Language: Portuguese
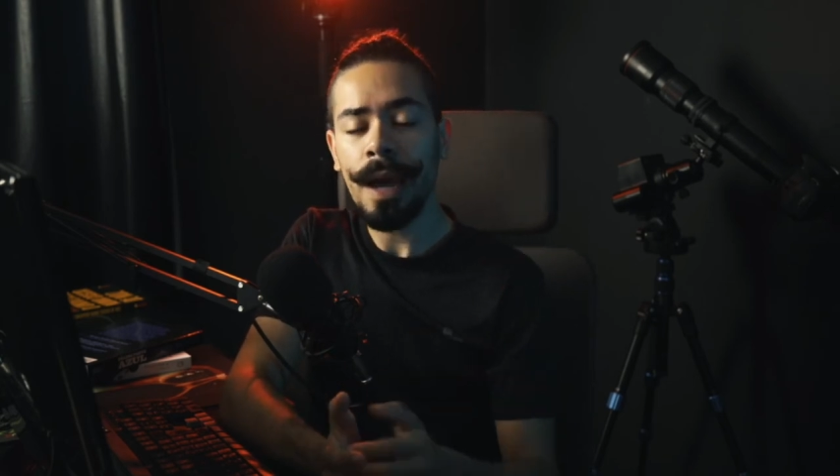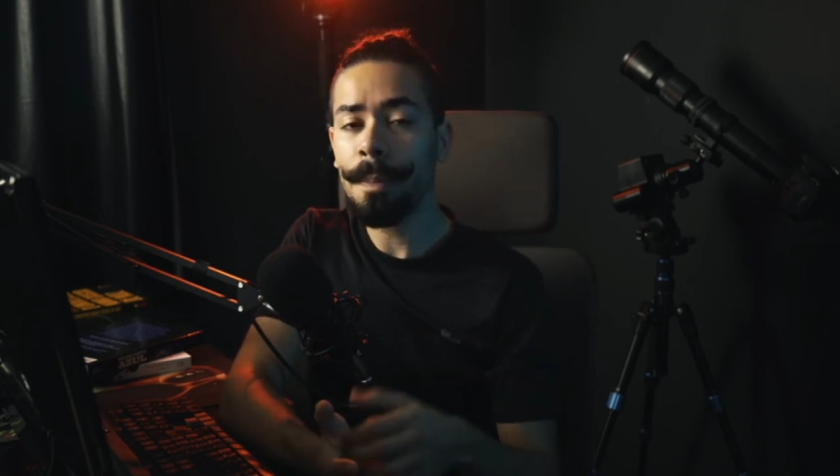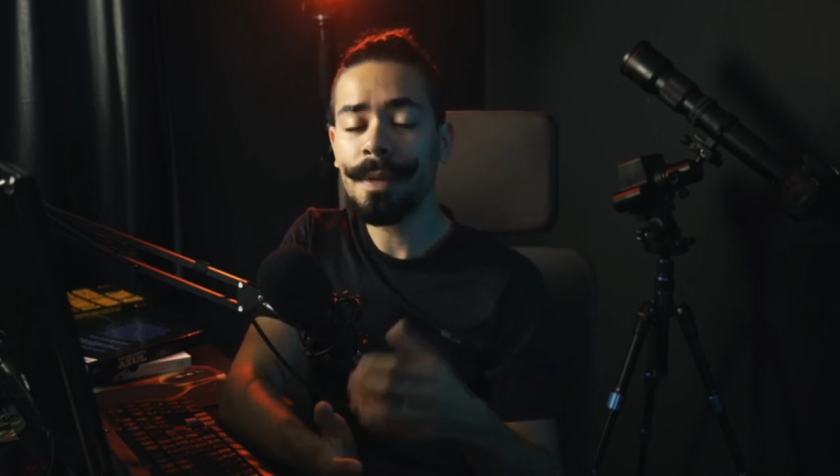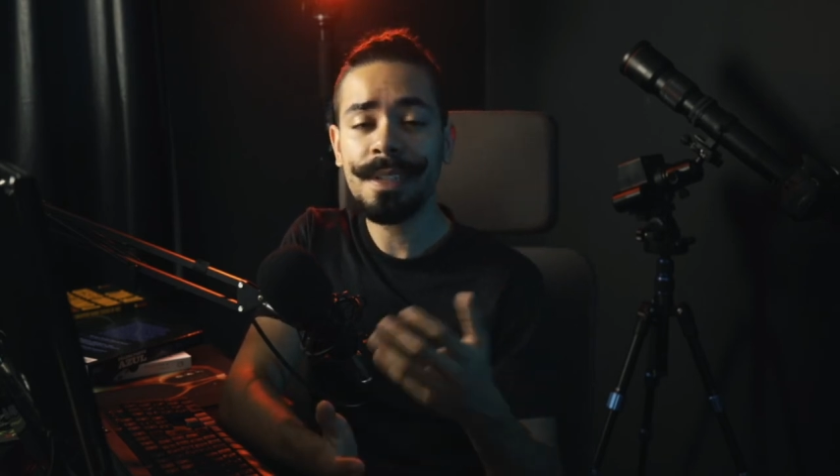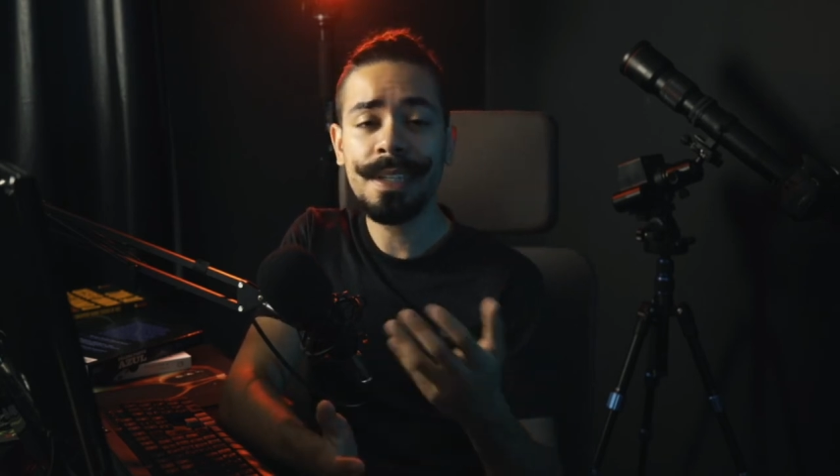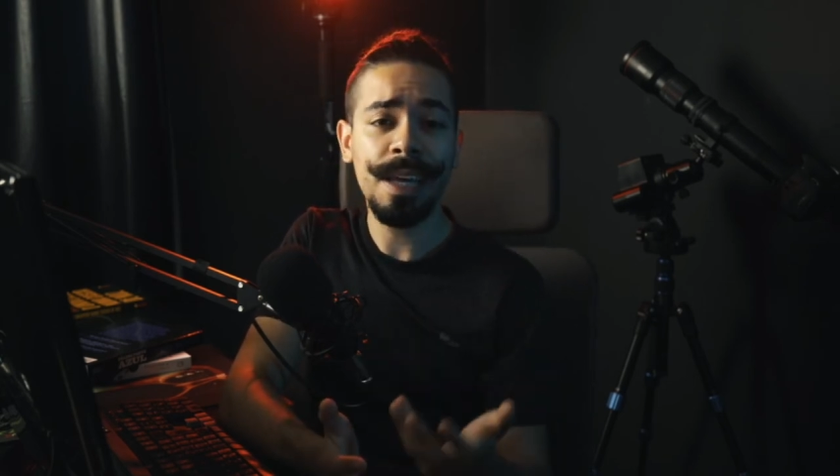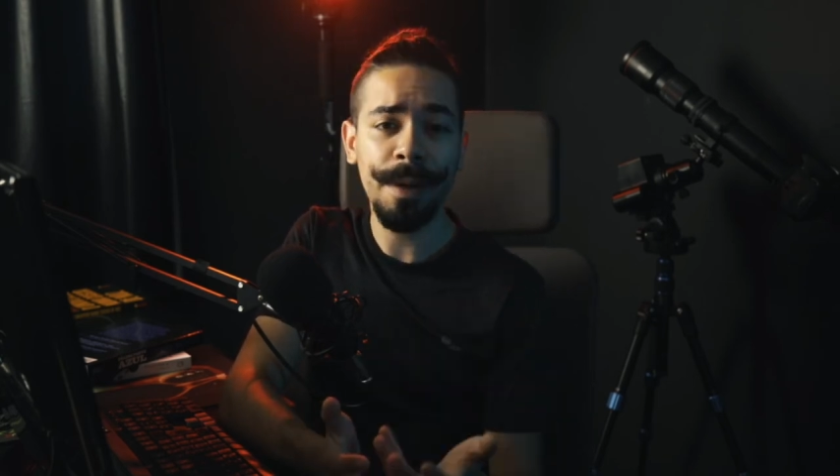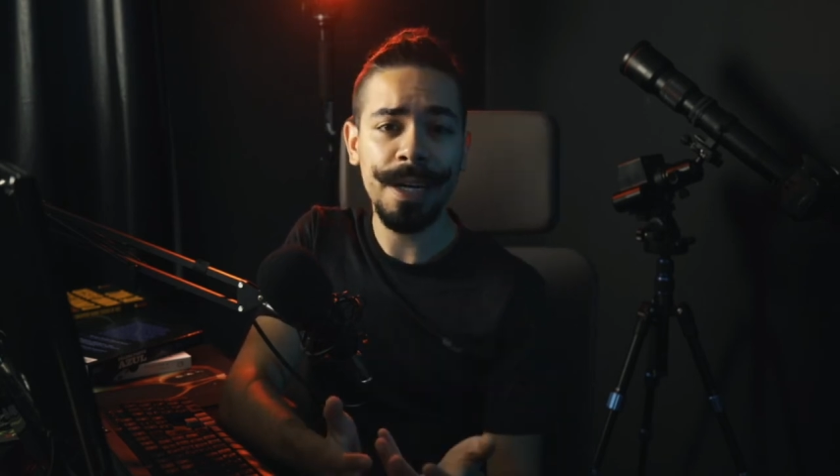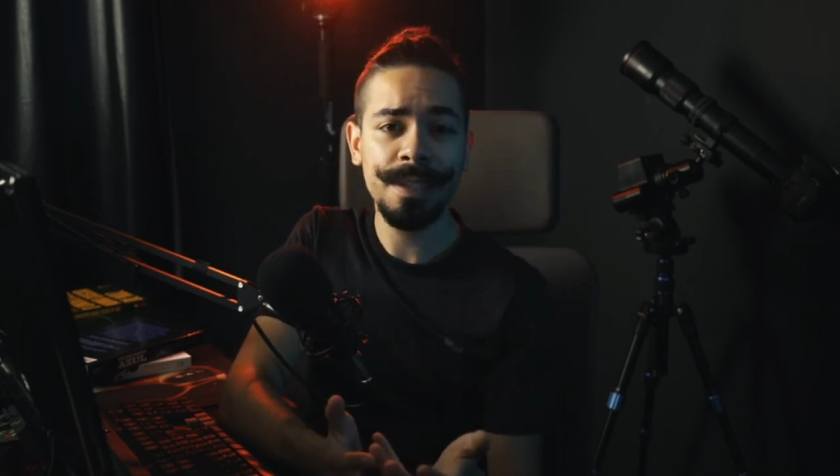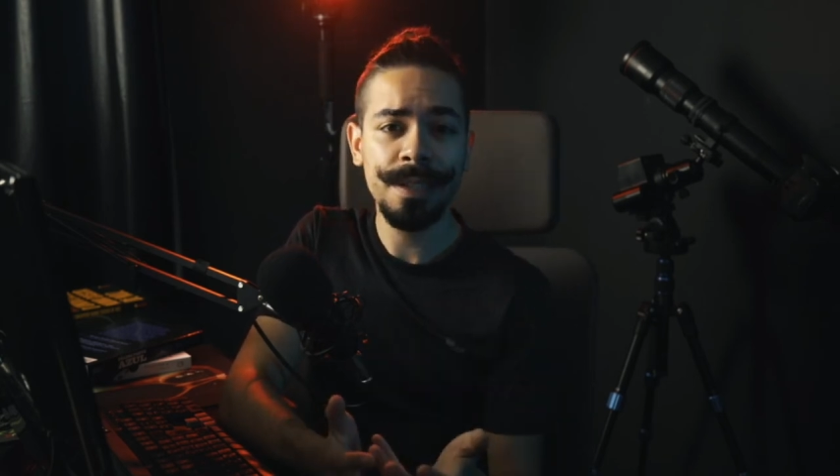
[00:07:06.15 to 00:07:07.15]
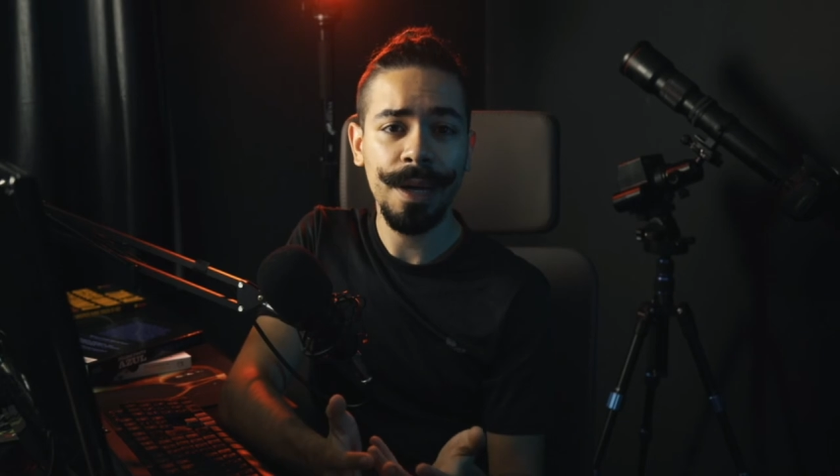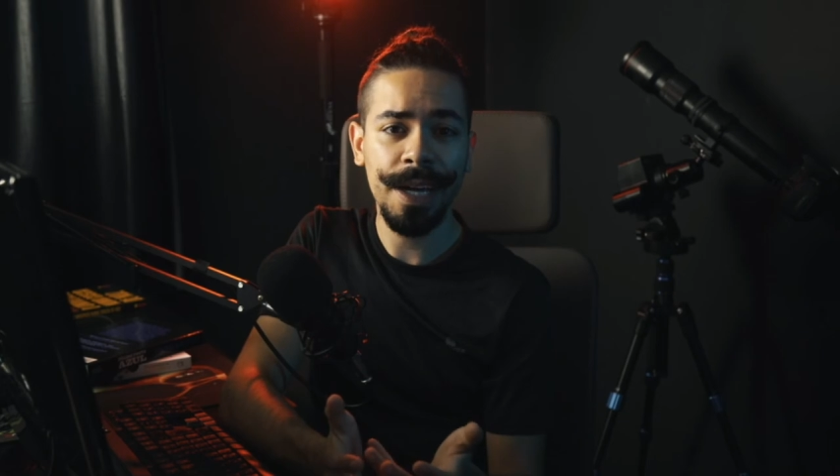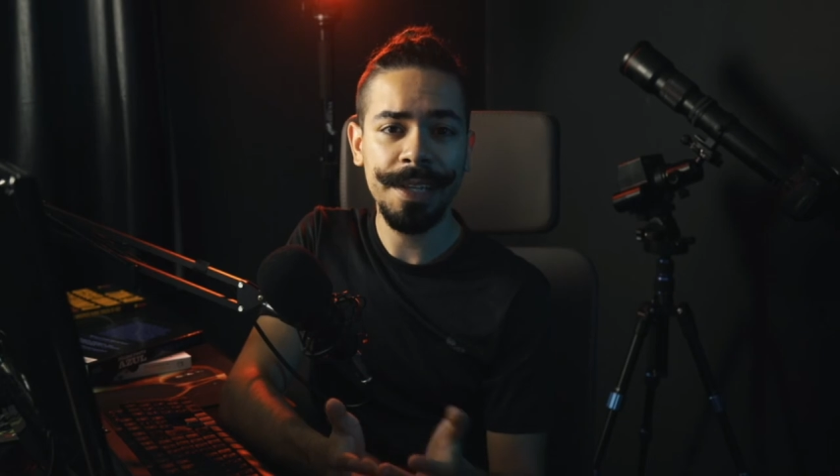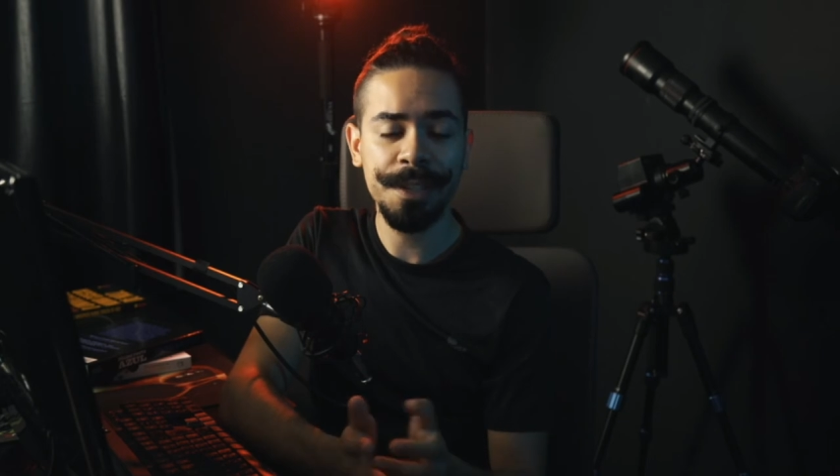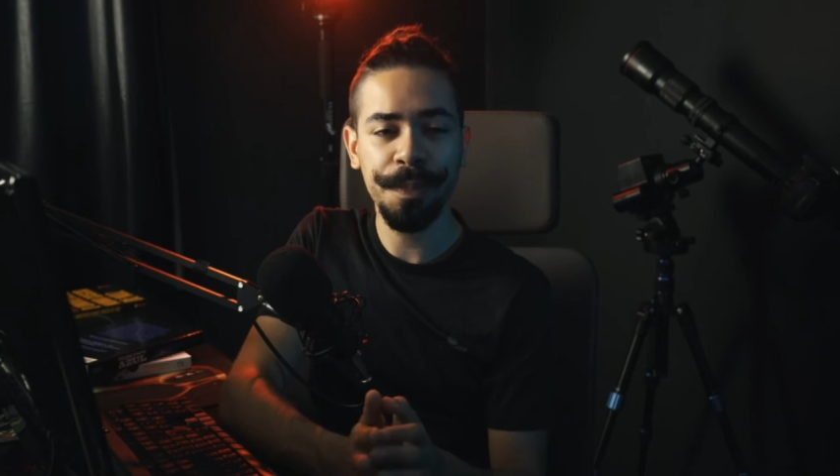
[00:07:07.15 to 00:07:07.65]
a pesquisar mais
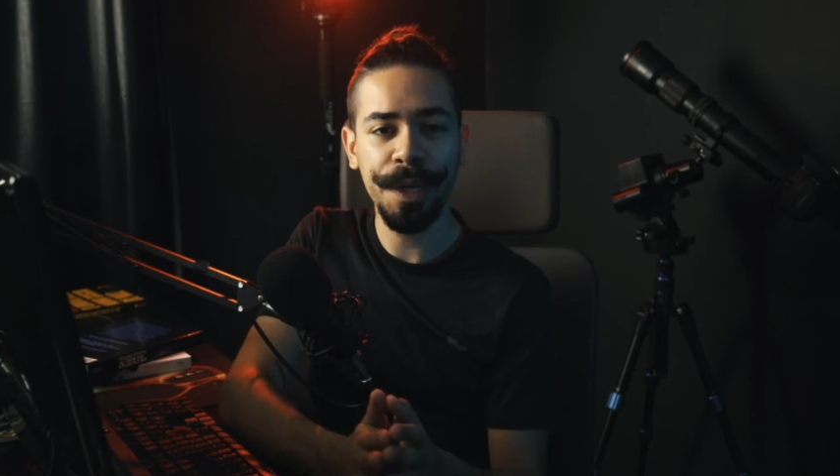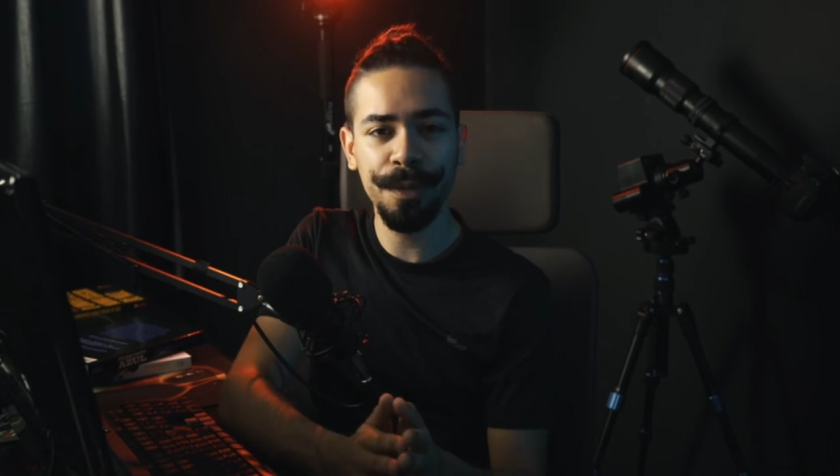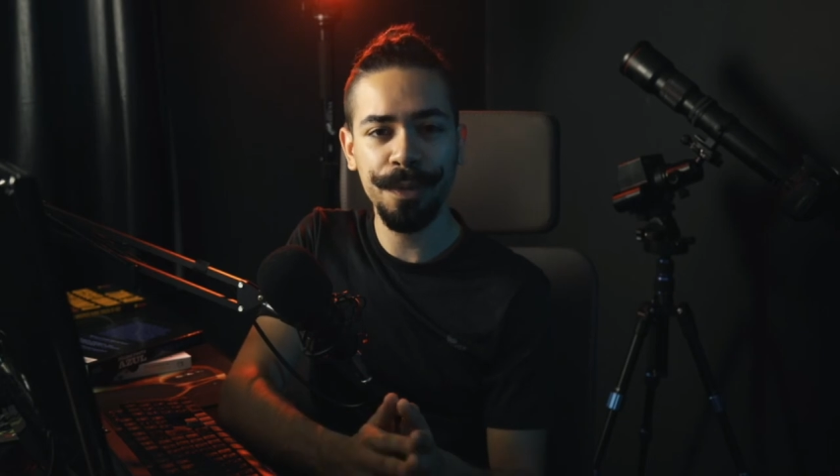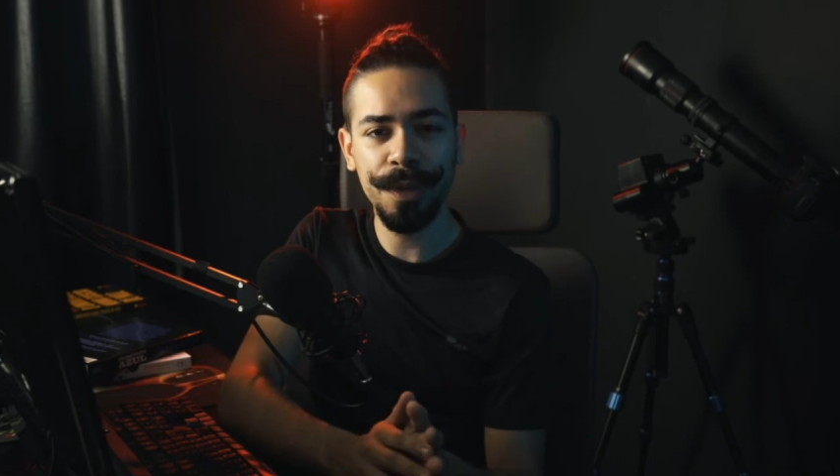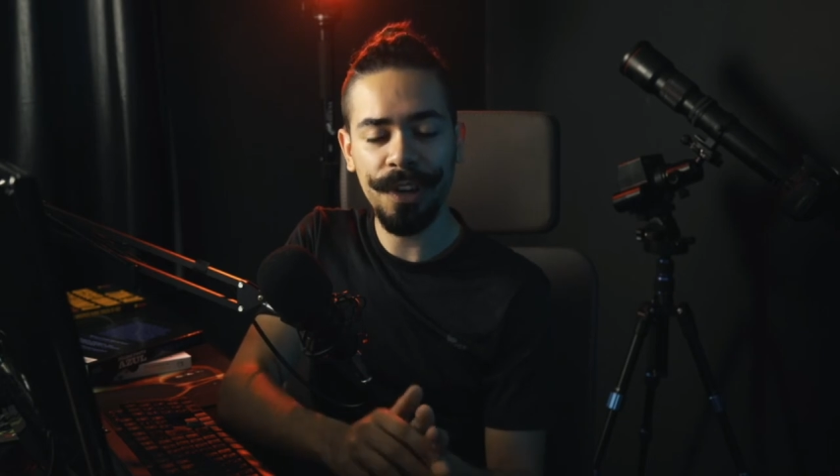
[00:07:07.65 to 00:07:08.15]
a respeito